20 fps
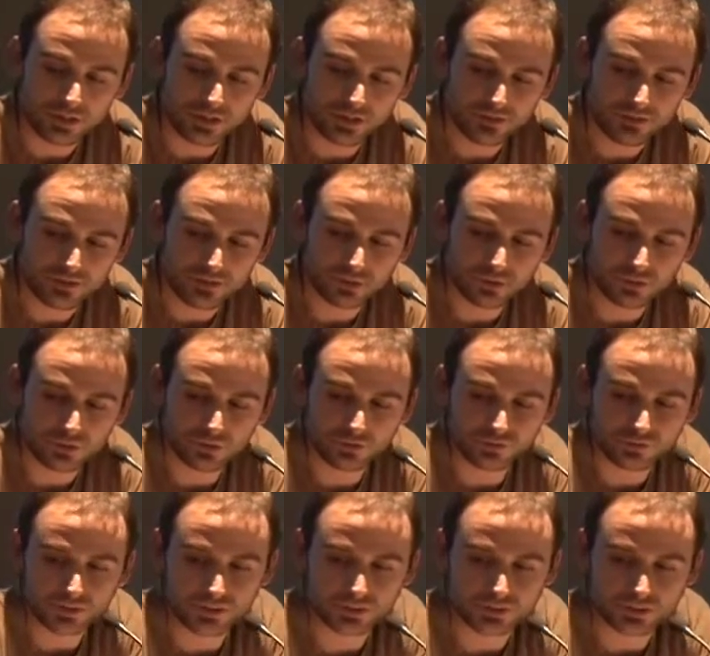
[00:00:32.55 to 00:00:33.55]
y haciendo
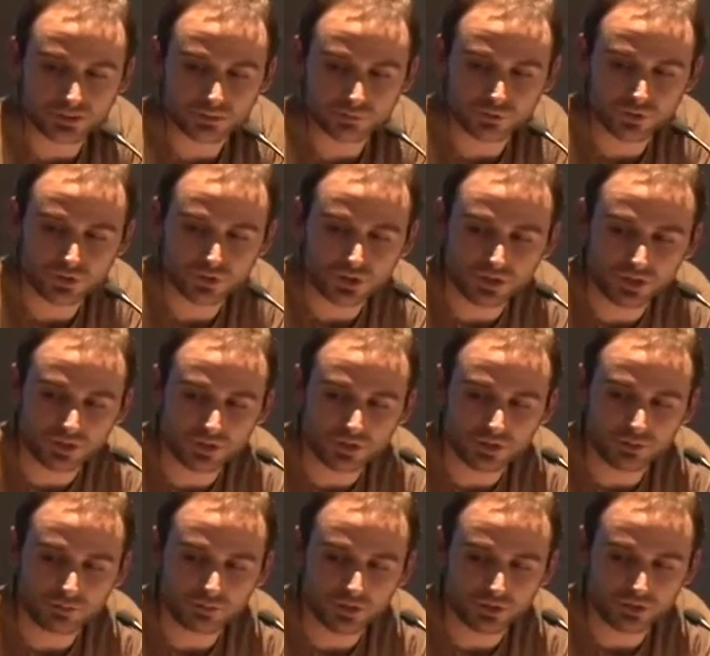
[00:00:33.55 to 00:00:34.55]
crowdfunding pues
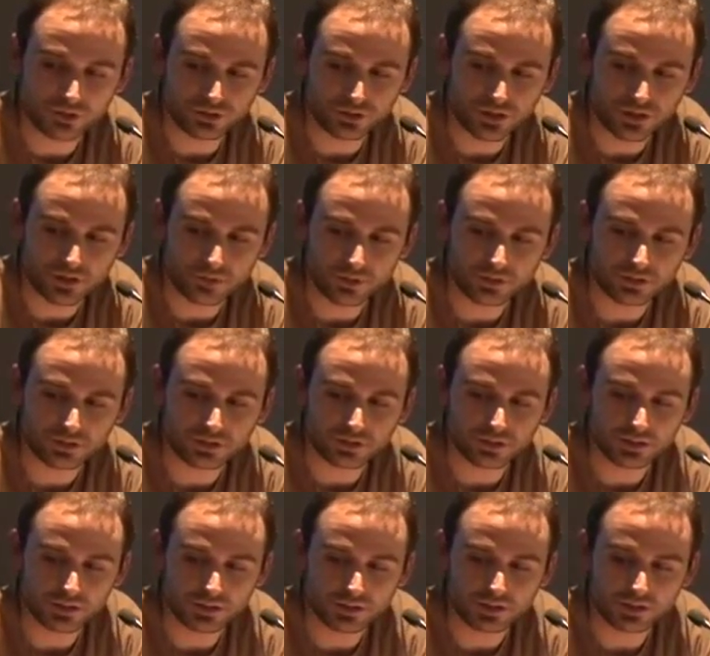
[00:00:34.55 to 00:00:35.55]
aquí
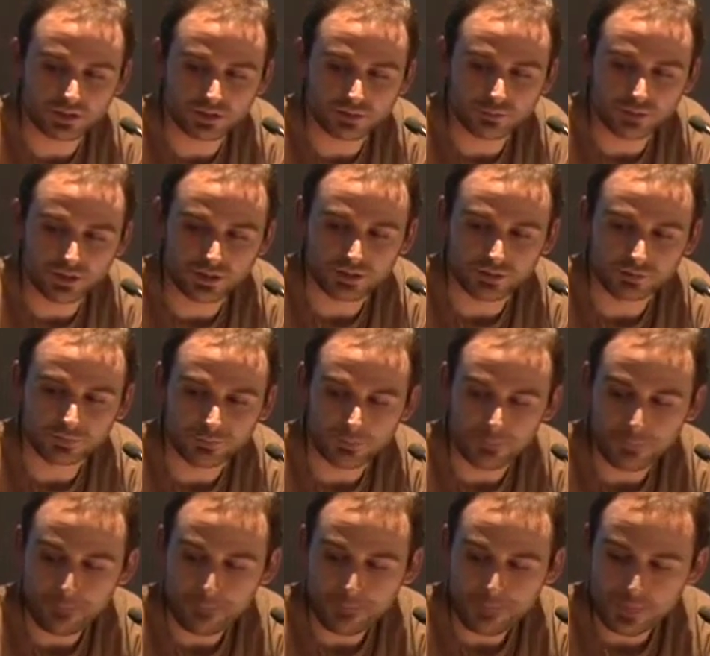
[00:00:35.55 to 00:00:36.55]
mayoritariamente en España.
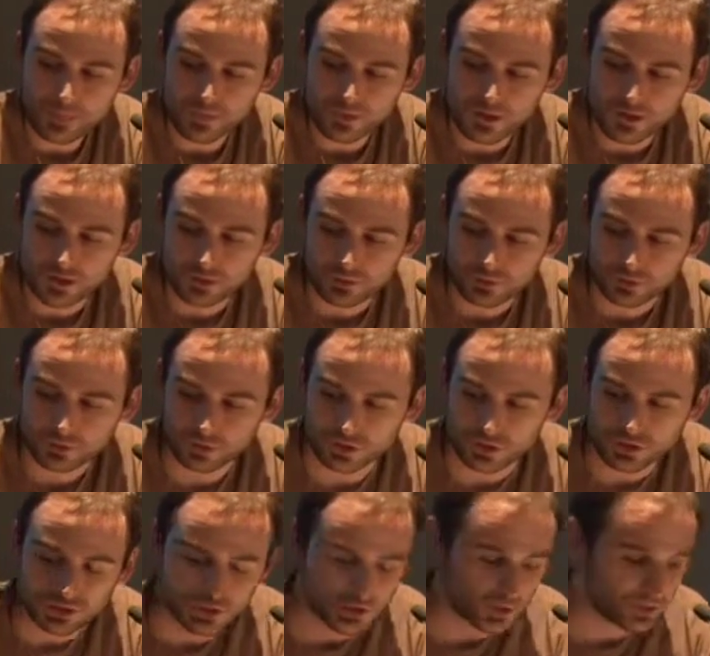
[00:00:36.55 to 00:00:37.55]
Pues